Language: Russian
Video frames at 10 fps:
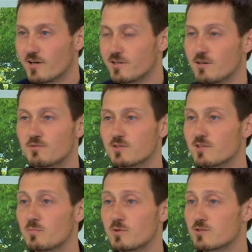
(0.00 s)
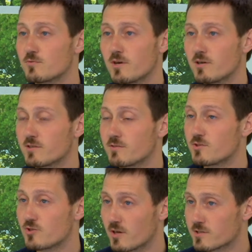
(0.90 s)
Я всегда призываю на
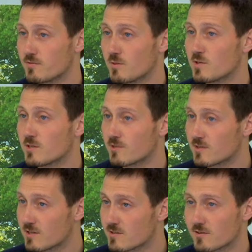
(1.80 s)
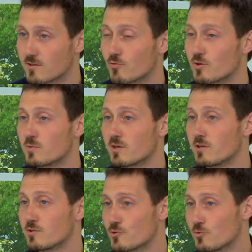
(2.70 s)
вечерах современного танца, который мы
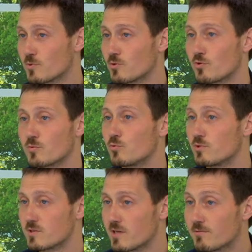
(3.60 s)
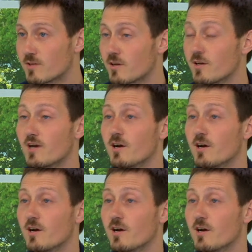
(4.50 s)
организуем, который будет и завтра,